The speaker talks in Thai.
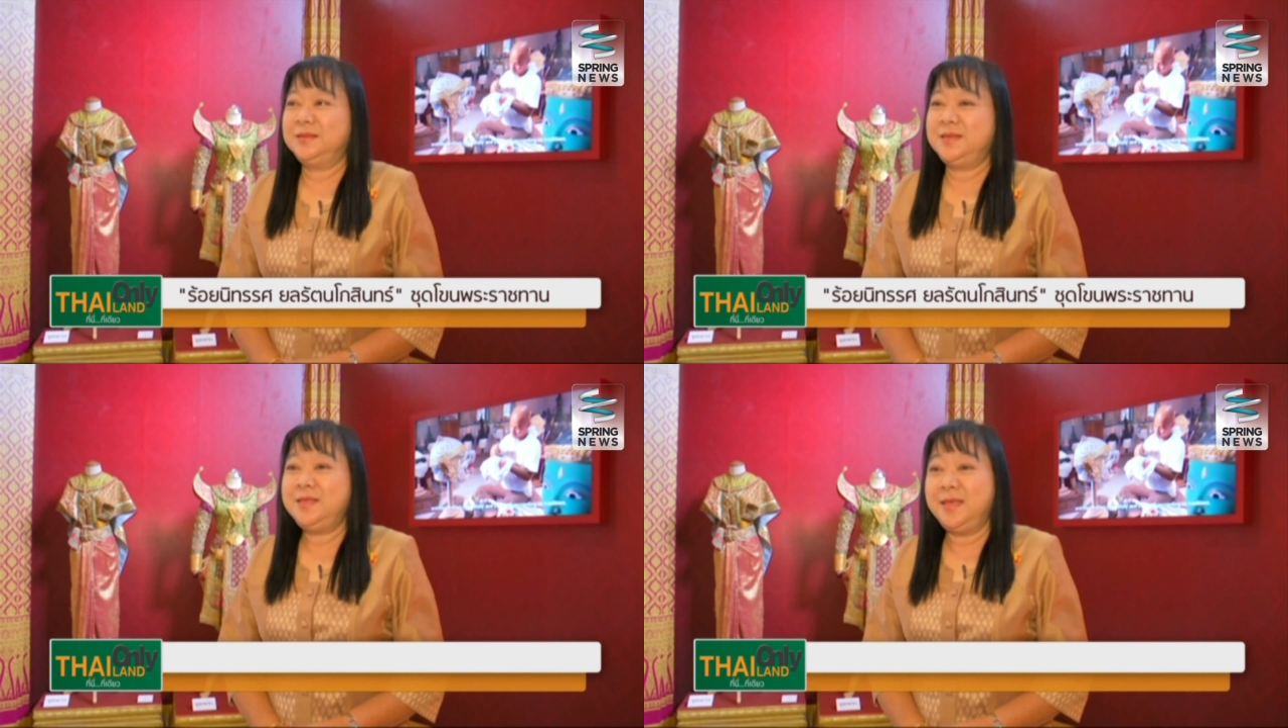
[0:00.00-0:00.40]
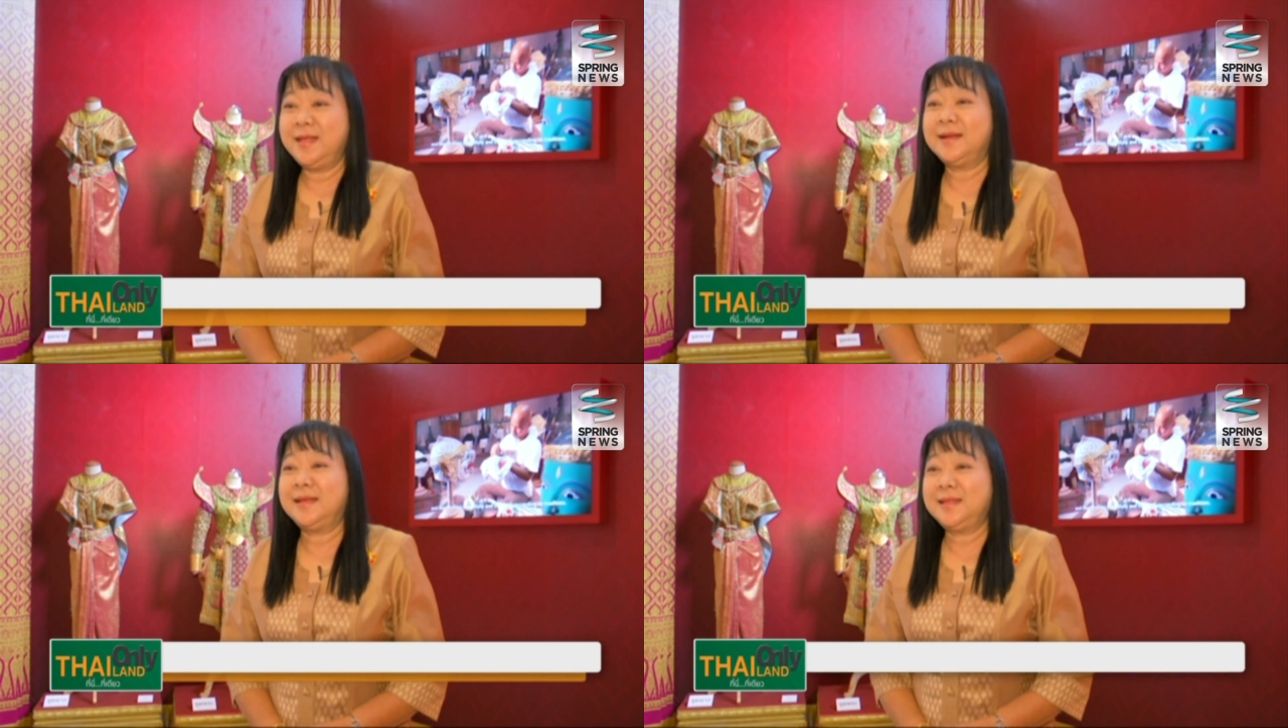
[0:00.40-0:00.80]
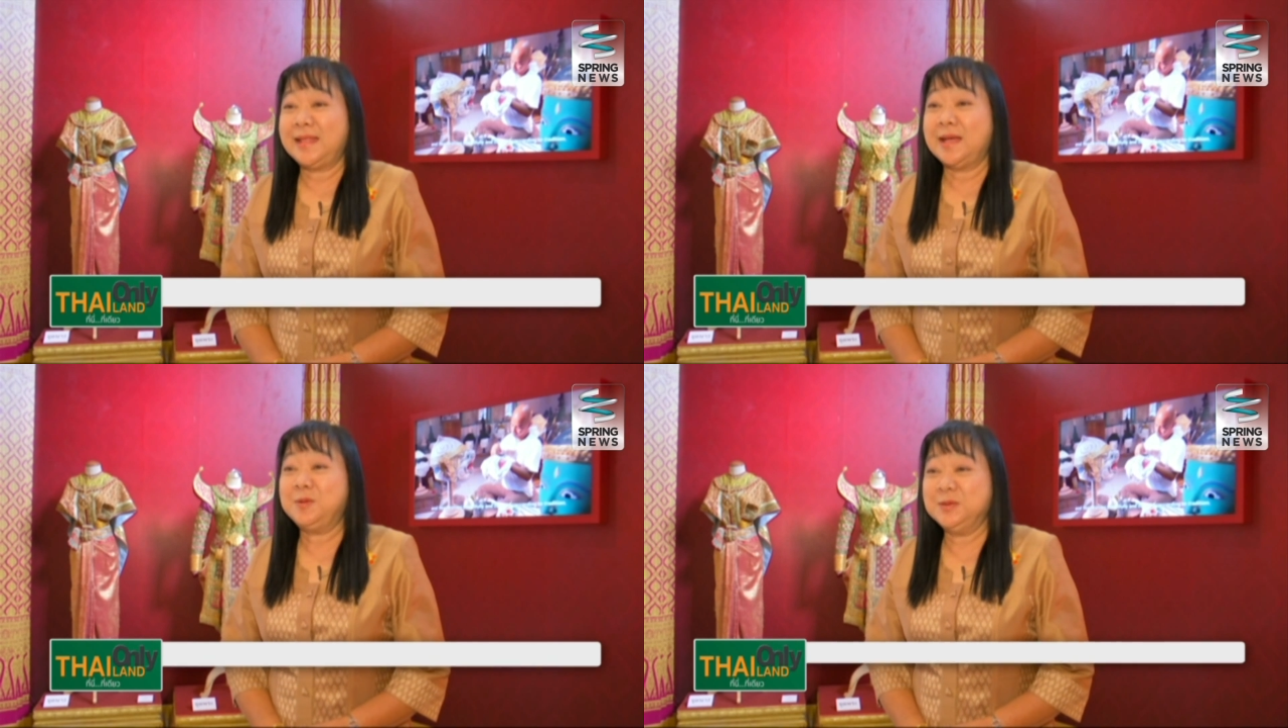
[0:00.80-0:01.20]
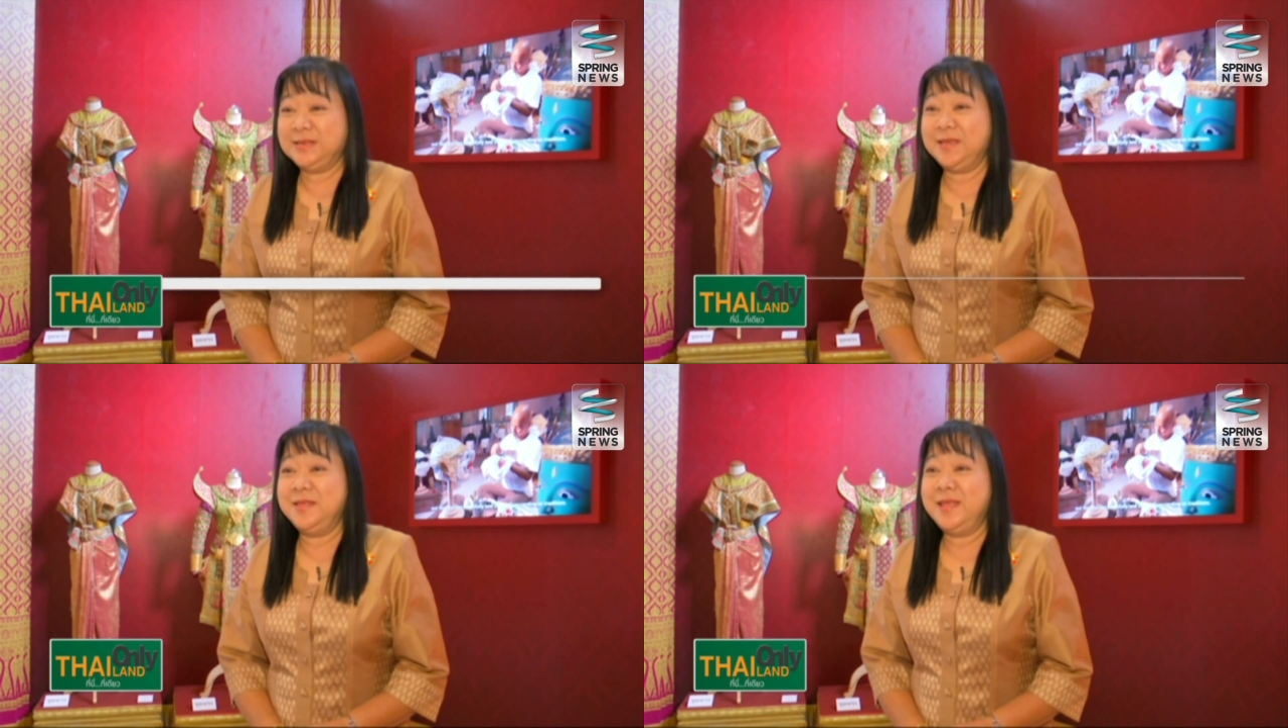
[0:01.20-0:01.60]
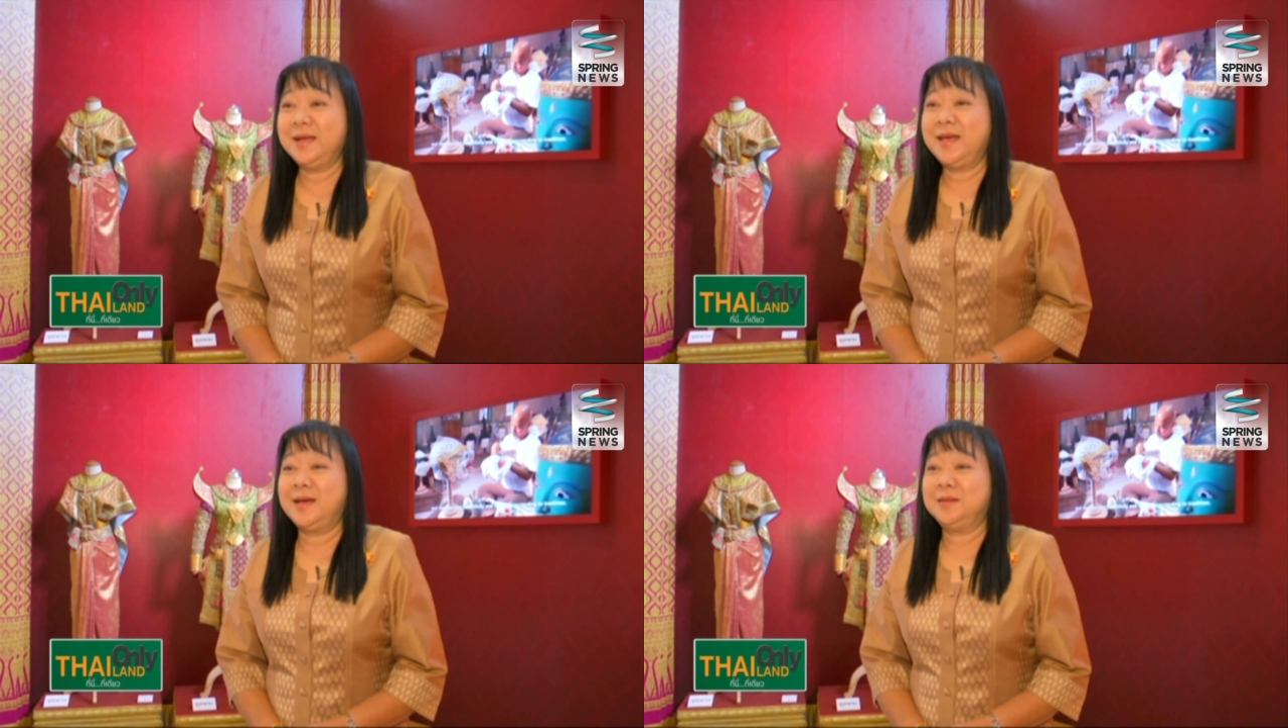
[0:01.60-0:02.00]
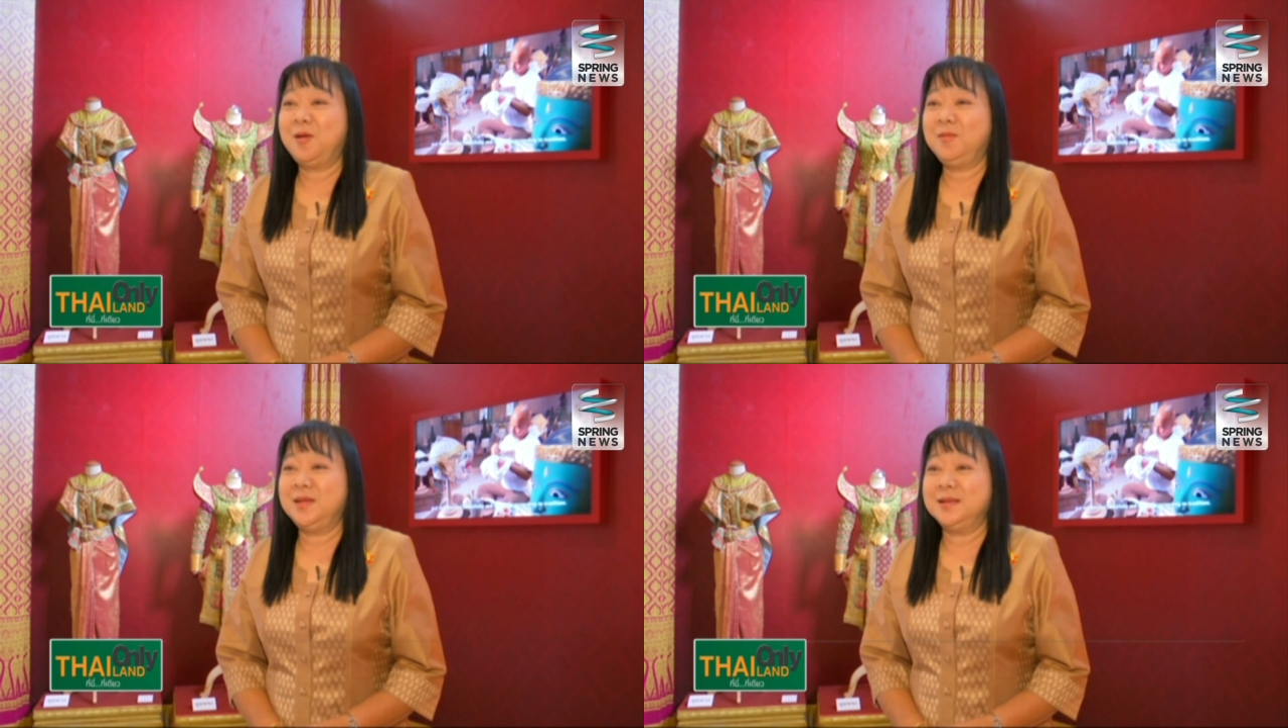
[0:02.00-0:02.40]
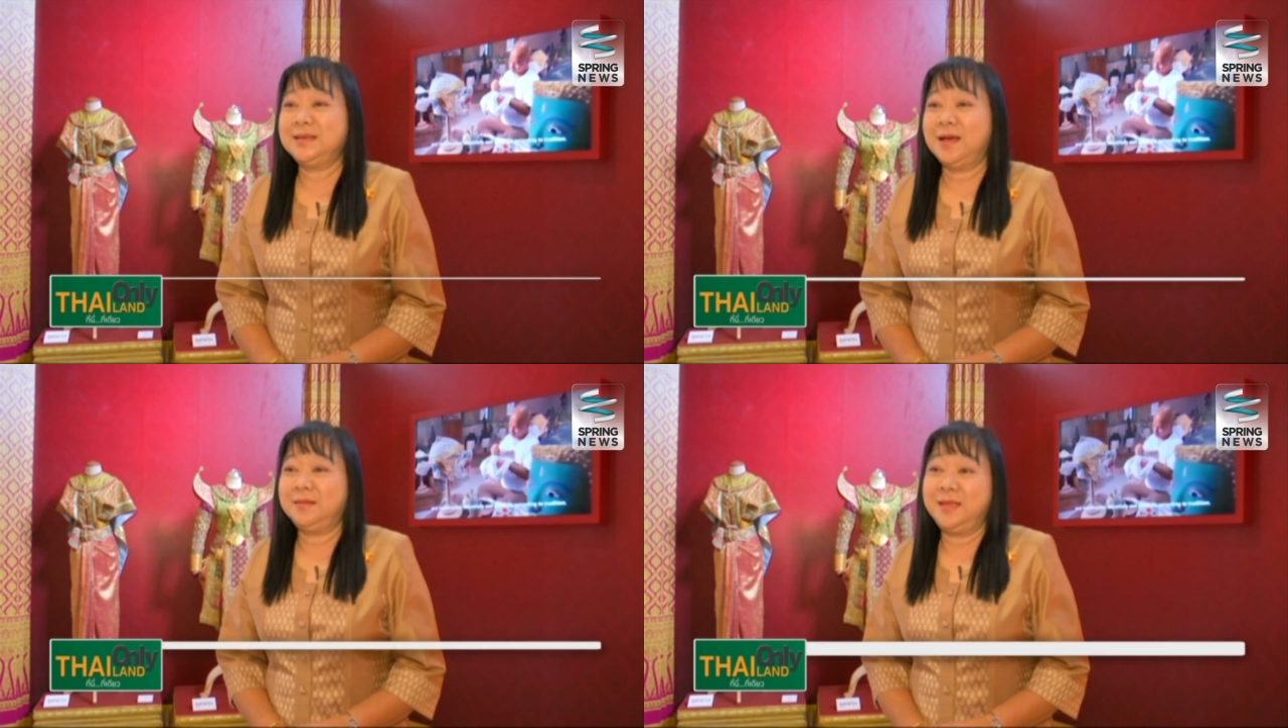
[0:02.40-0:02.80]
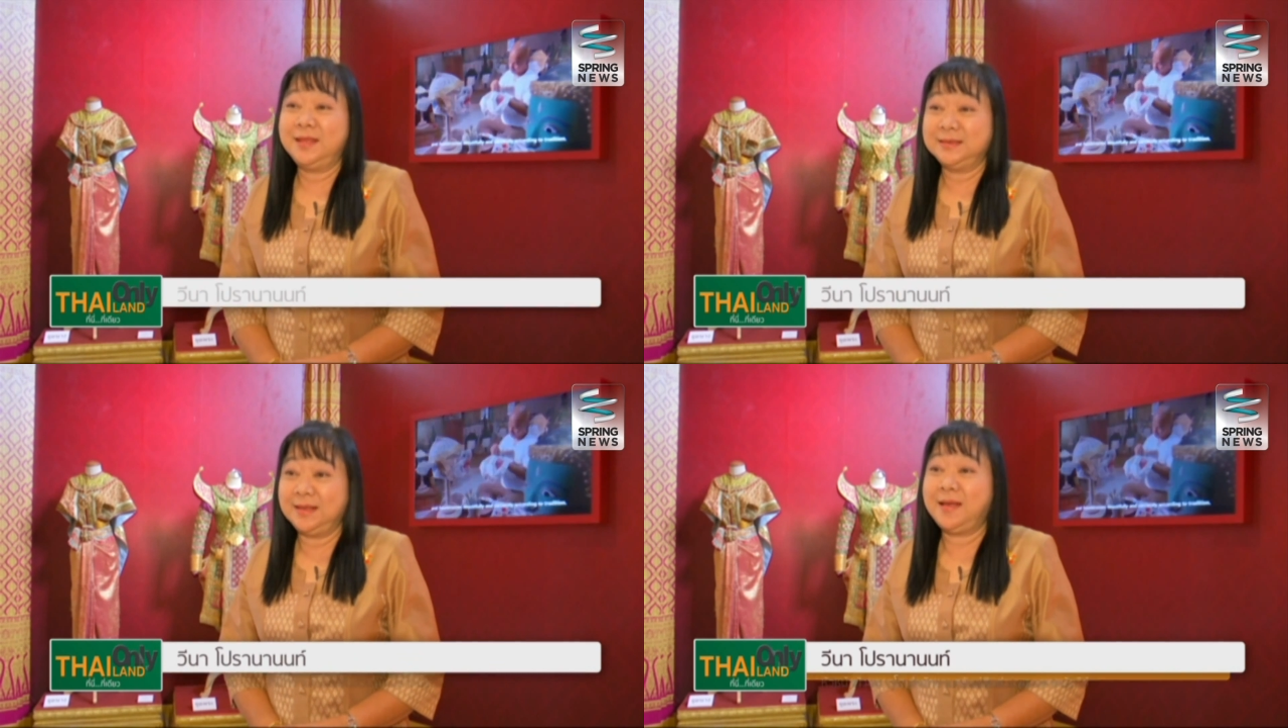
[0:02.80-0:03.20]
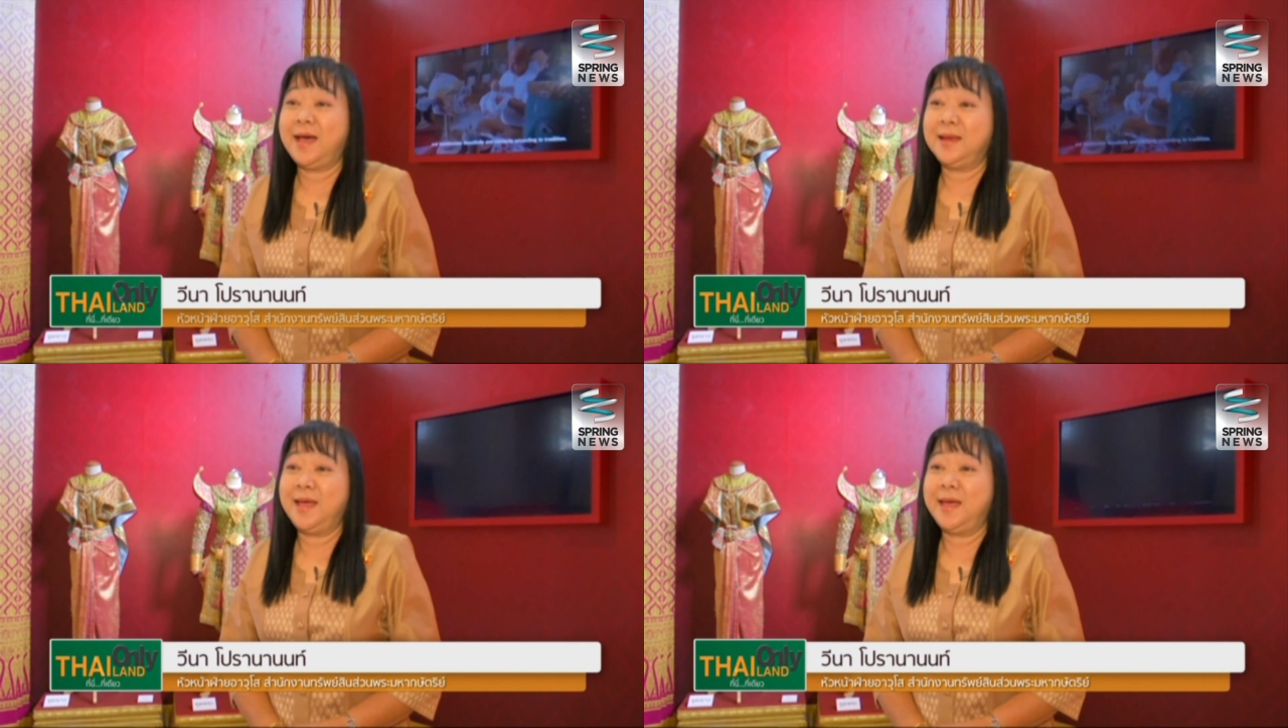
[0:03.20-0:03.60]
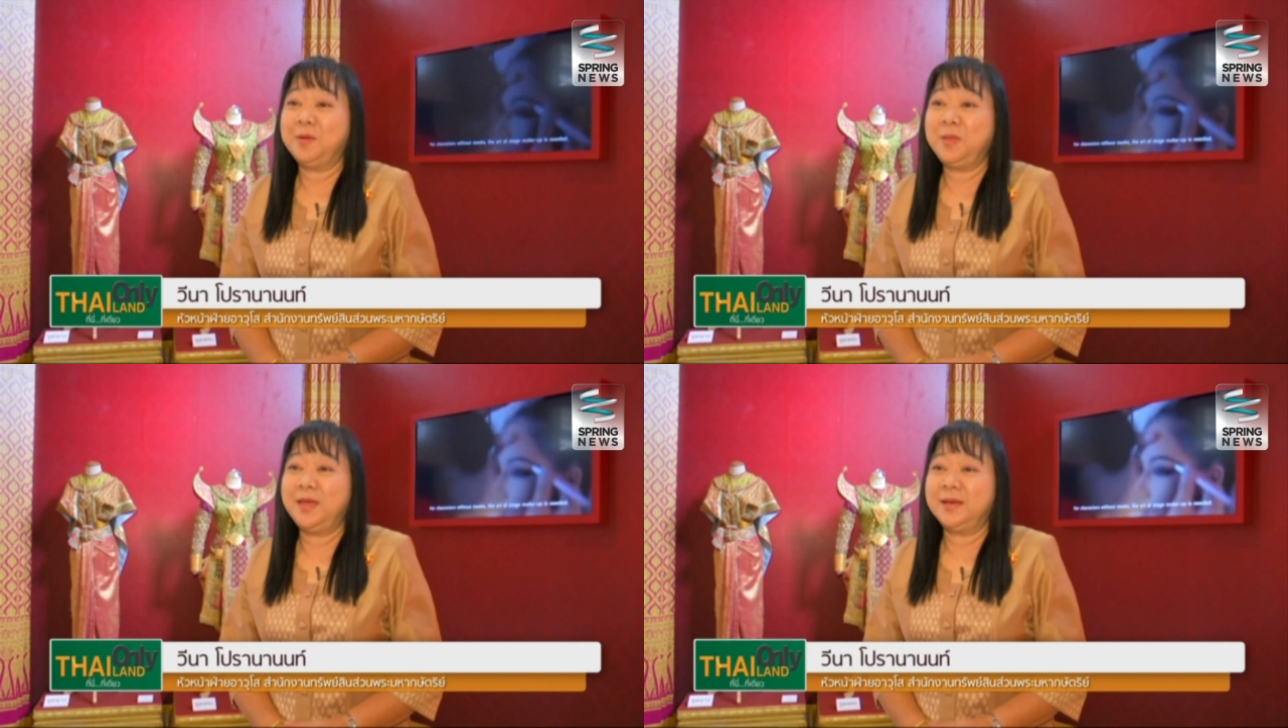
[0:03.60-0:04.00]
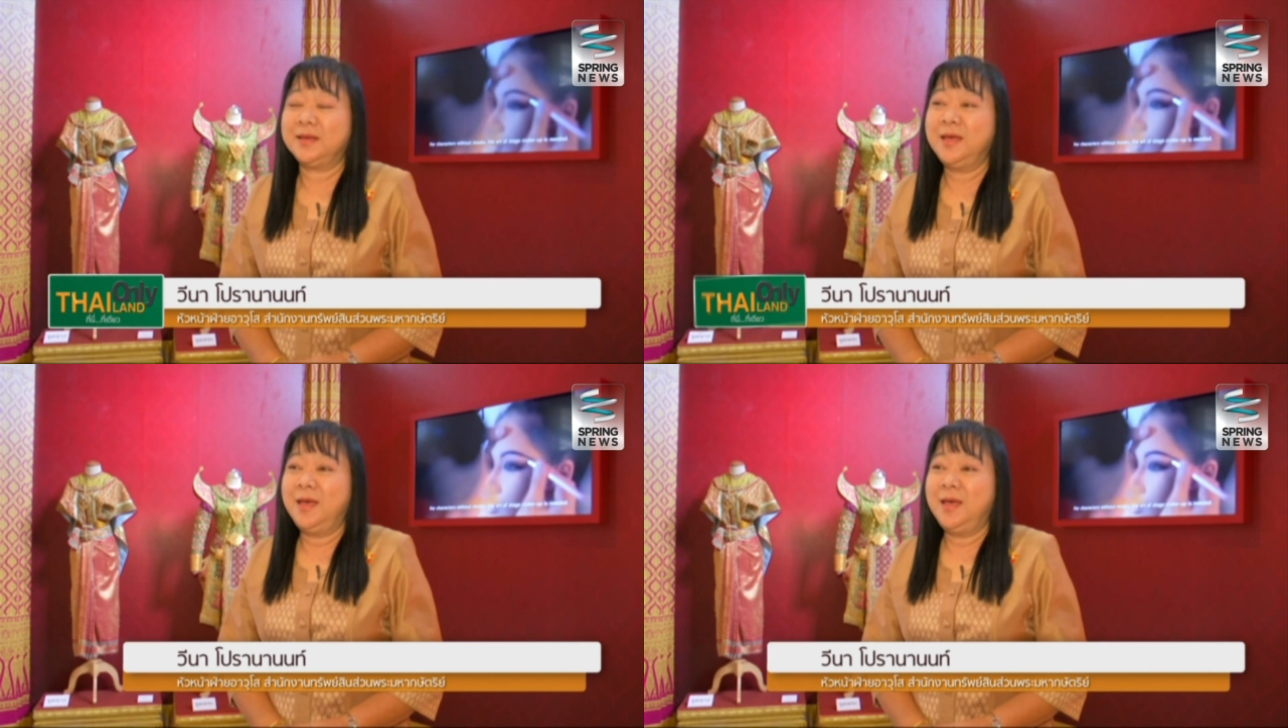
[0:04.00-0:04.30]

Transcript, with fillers: ที่นิทรรศรัตนโกสินทร์เนี่ยค่ะนอกเหนือจากนิทรรศการแล้วเนี่ย